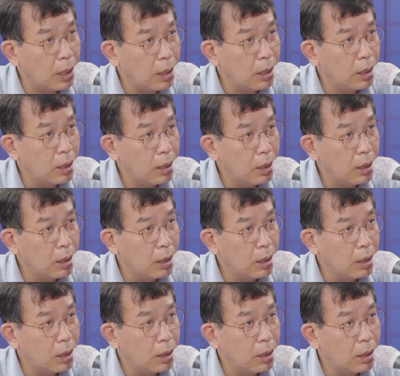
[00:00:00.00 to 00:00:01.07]
예.
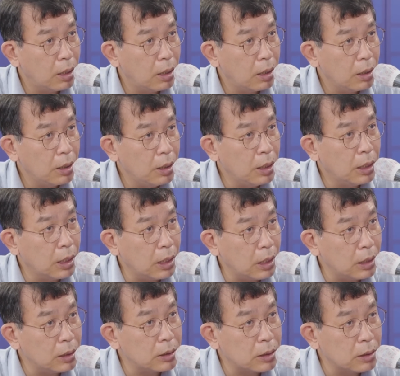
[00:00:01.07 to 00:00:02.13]

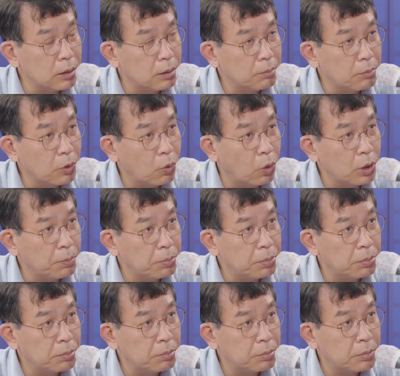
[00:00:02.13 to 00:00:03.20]
이게 지금
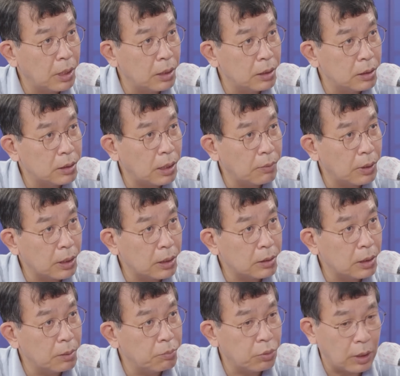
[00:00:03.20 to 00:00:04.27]
고립된 음...
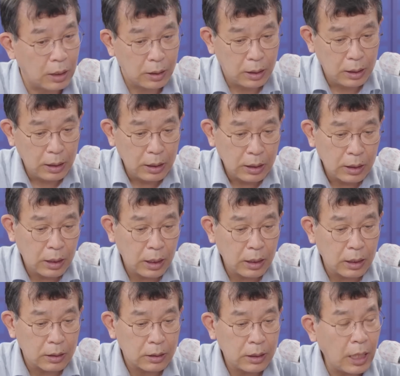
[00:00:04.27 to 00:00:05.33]
상황에서의 불안.
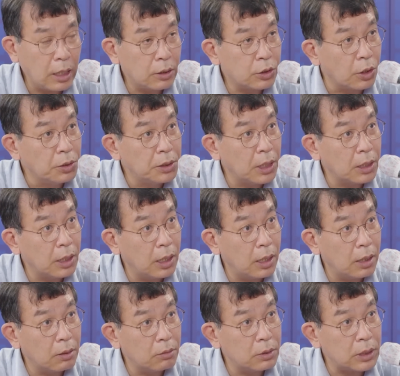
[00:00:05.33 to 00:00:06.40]
그러니까 세, 전
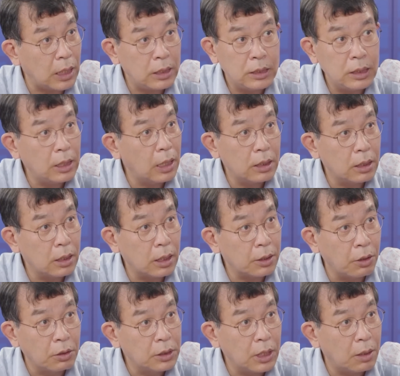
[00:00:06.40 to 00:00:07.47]
세계하고 잘 지내는 게
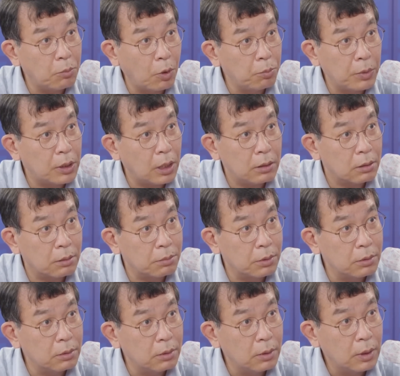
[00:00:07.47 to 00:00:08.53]
경제 안보입니다,
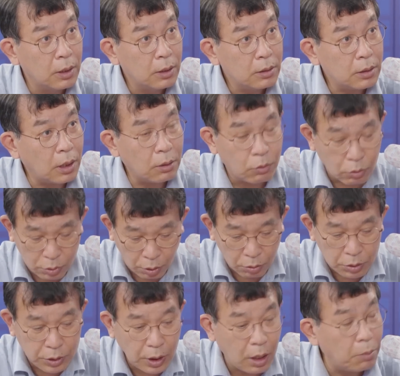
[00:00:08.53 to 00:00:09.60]
여러분. 네. 자꾸
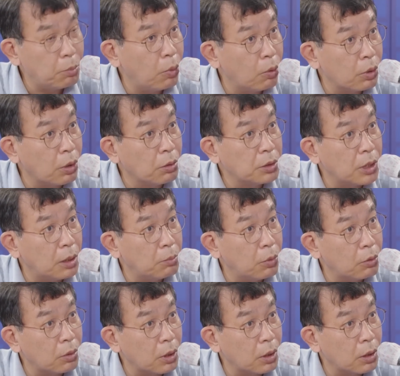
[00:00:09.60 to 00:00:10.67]
경제 안보, 경제
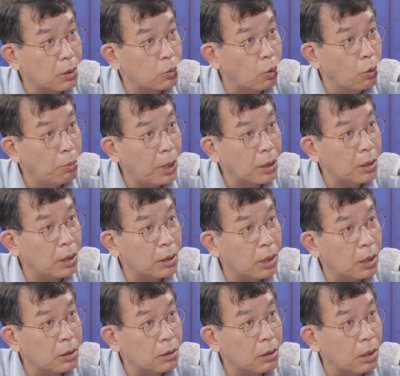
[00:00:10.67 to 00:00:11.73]
안보 그러니까 동맹
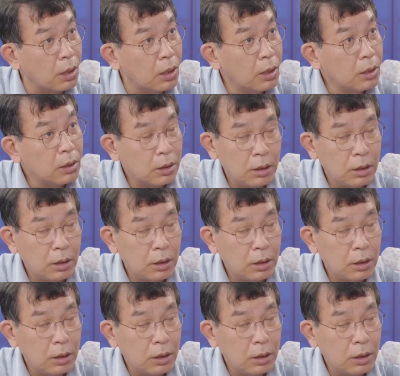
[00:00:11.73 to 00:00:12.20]
얘기하는데 음.